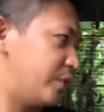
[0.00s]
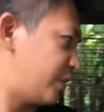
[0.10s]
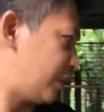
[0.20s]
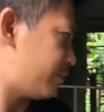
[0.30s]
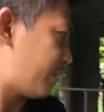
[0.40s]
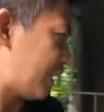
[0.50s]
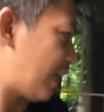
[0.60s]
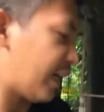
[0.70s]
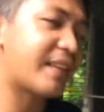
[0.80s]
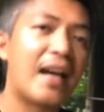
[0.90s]
sila yung
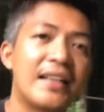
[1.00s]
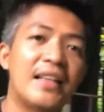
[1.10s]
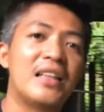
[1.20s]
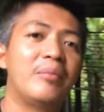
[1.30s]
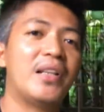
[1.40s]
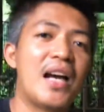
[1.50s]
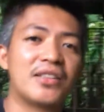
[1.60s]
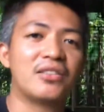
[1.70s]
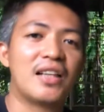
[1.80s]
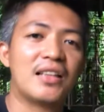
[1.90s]
pagkakakita natin,
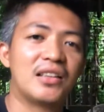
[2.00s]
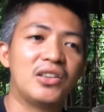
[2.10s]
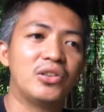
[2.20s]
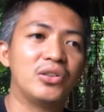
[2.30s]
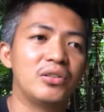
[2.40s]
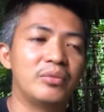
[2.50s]
pinasok natin yung